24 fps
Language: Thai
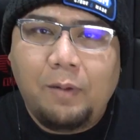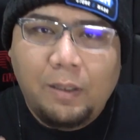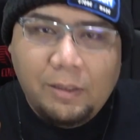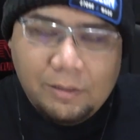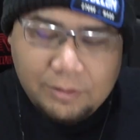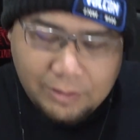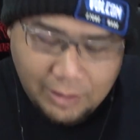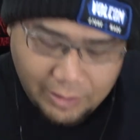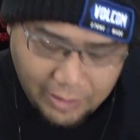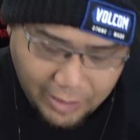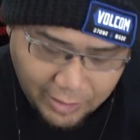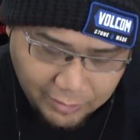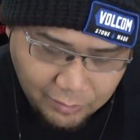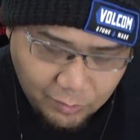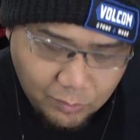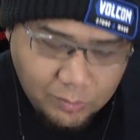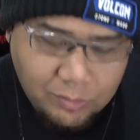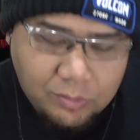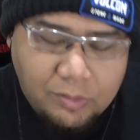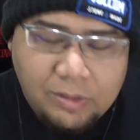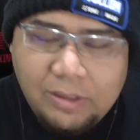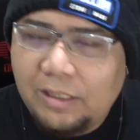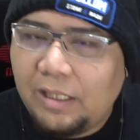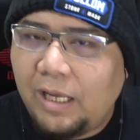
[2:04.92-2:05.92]
บเฉลยต้น
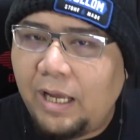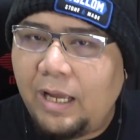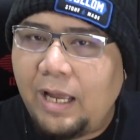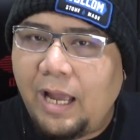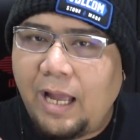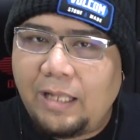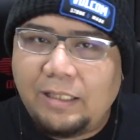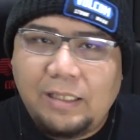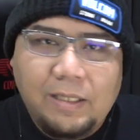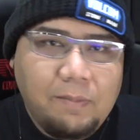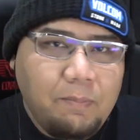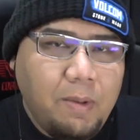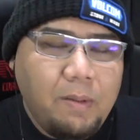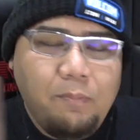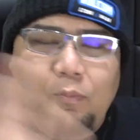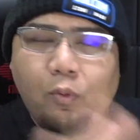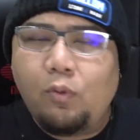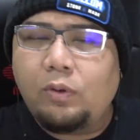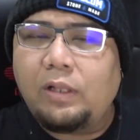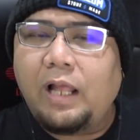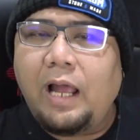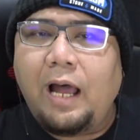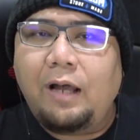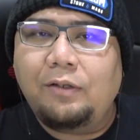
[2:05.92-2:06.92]
ตรงนี้เลย อันนี้ไม่บุ
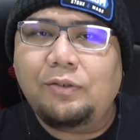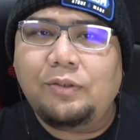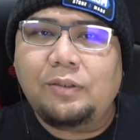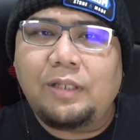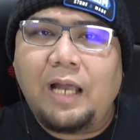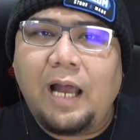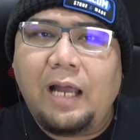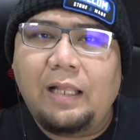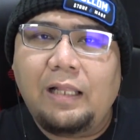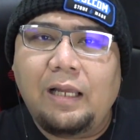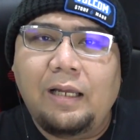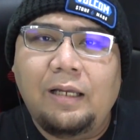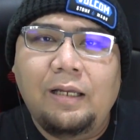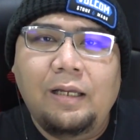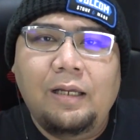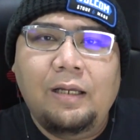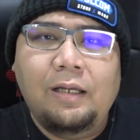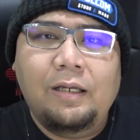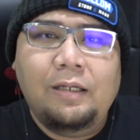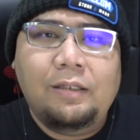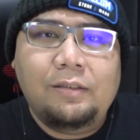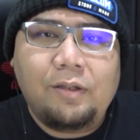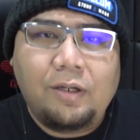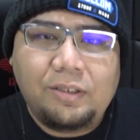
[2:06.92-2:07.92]
กละเอาสุดท้ายละ
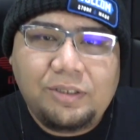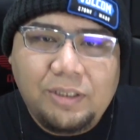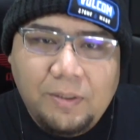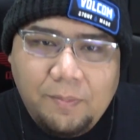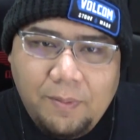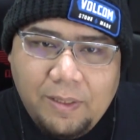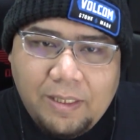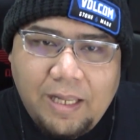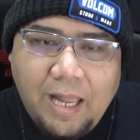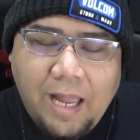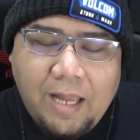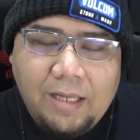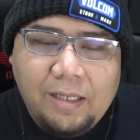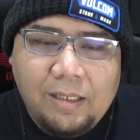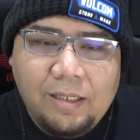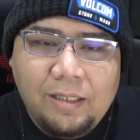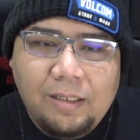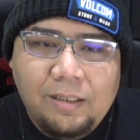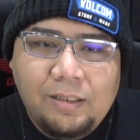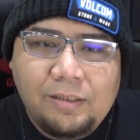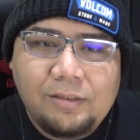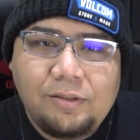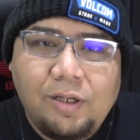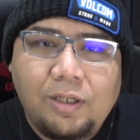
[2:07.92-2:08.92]
ดอยเซอร์เป็นใคร
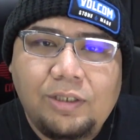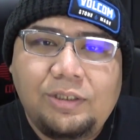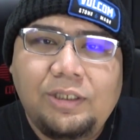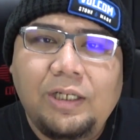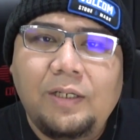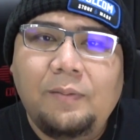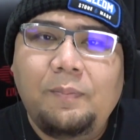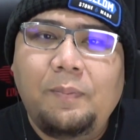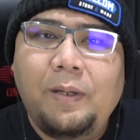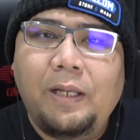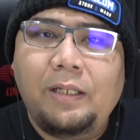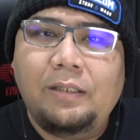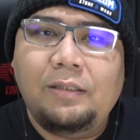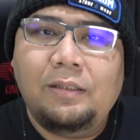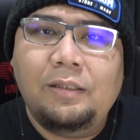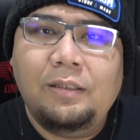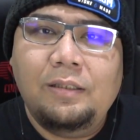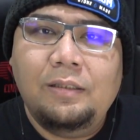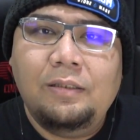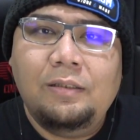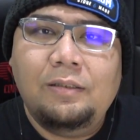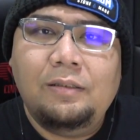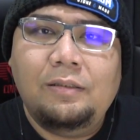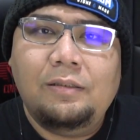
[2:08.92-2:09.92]
ดอยเซอร์เป็น
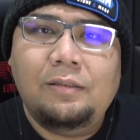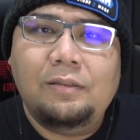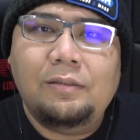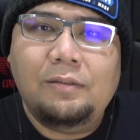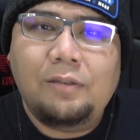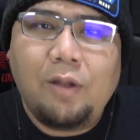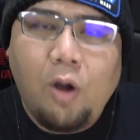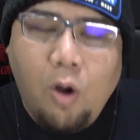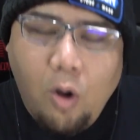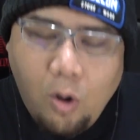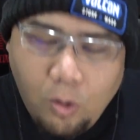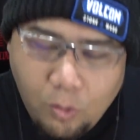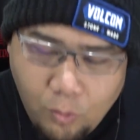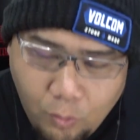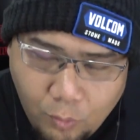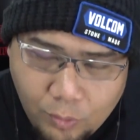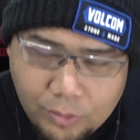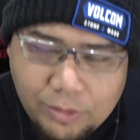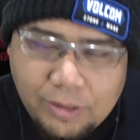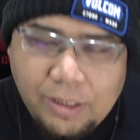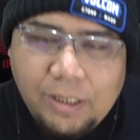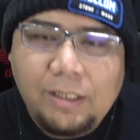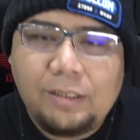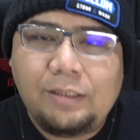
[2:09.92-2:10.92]
น้องค
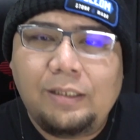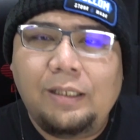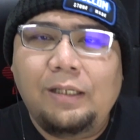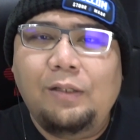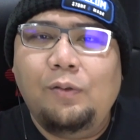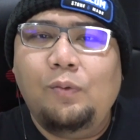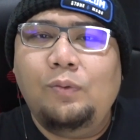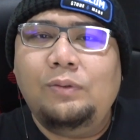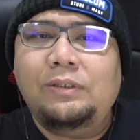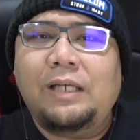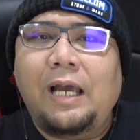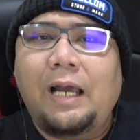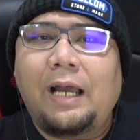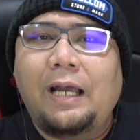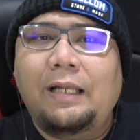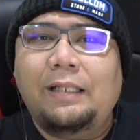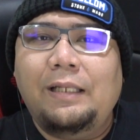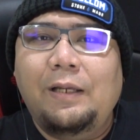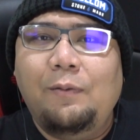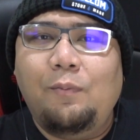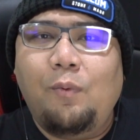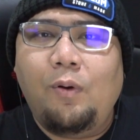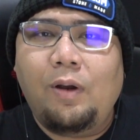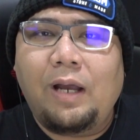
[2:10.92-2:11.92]
นหนึ่งที่รู้จักกัน
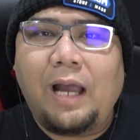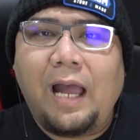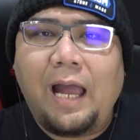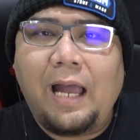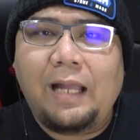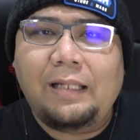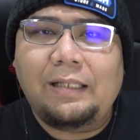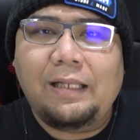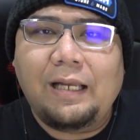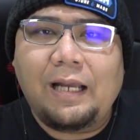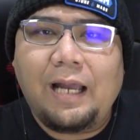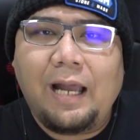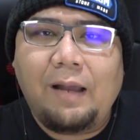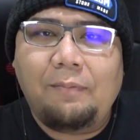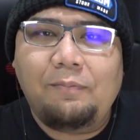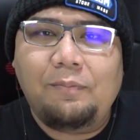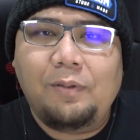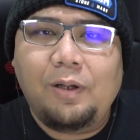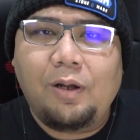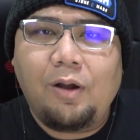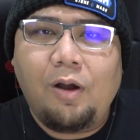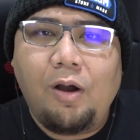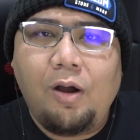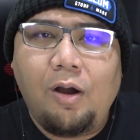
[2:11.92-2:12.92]
ในวงการนะครับ
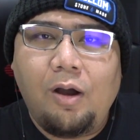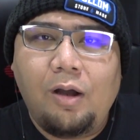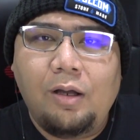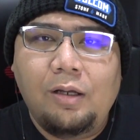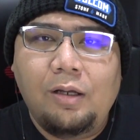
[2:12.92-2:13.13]
แล้วก็